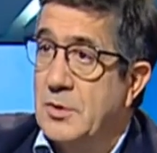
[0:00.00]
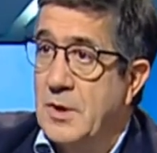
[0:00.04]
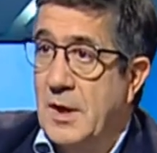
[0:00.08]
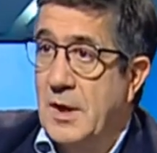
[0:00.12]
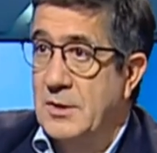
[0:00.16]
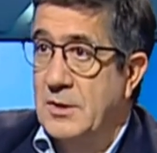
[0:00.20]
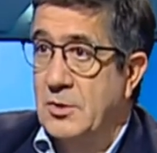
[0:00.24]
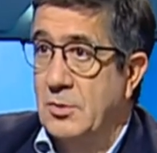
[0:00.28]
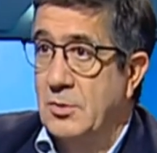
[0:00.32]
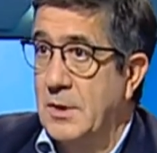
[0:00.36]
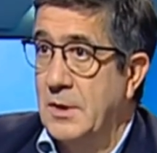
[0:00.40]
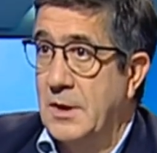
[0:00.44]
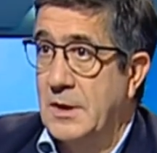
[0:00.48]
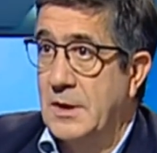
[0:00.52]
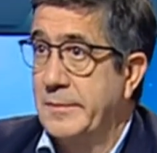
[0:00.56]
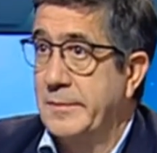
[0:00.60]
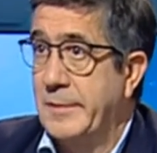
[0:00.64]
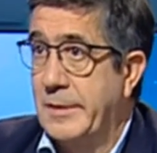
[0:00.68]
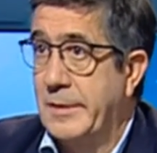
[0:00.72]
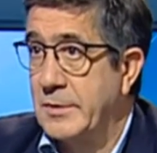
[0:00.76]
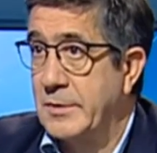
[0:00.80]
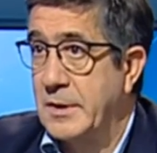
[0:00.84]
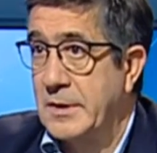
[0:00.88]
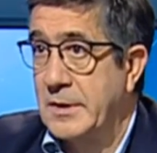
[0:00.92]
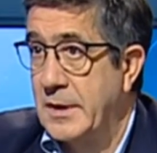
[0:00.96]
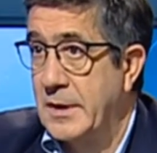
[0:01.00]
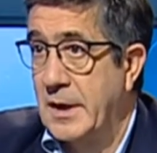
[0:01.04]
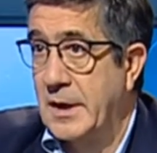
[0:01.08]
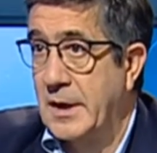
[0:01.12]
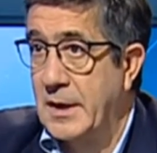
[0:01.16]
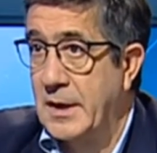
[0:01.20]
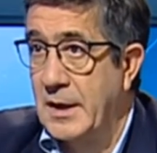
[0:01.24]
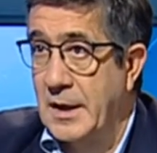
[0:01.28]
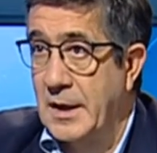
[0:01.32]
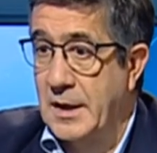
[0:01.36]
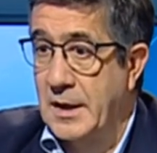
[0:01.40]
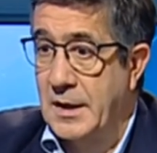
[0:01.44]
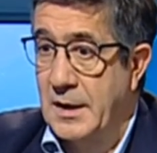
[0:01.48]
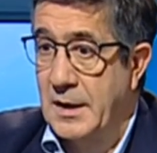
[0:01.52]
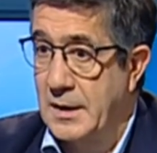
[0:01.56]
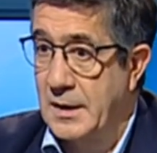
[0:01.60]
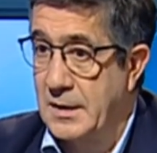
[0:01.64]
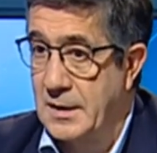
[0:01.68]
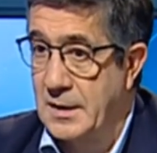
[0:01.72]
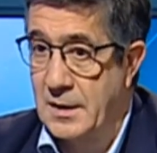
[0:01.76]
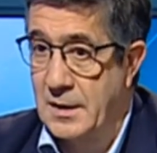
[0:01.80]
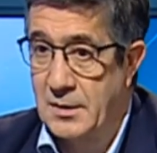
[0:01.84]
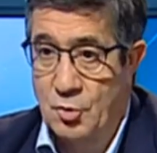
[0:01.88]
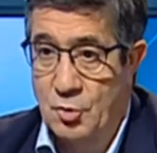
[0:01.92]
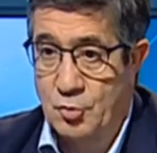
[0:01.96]
a las urnas vamos a tener que elegir
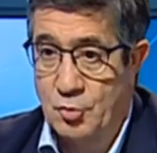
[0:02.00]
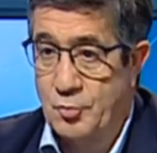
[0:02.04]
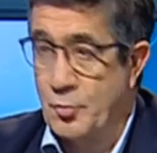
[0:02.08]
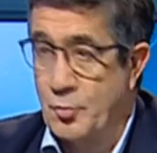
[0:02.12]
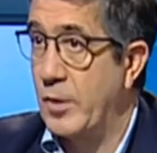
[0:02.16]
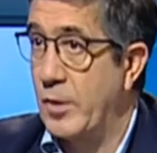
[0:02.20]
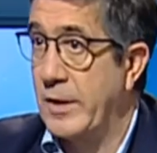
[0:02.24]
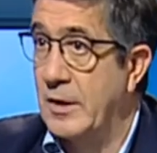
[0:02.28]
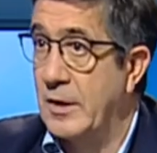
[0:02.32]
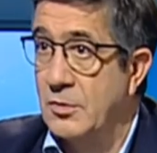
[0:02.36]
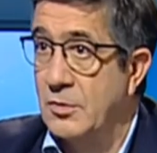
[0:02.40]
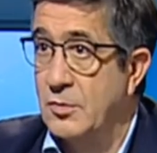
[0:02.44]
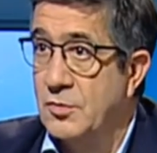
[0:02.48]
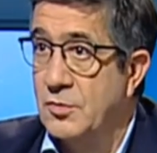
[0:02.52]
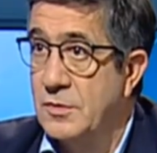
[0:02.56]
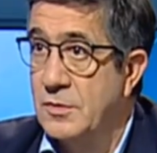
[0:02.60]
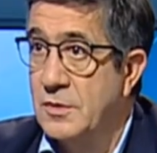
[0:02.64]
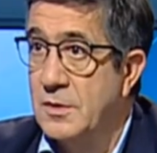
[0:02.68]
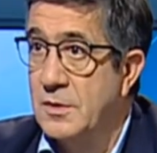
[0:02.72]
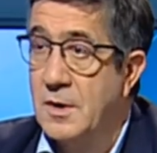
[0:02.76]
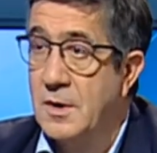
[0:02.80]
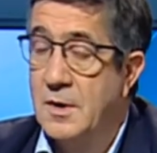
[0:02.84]
entre dos modelos,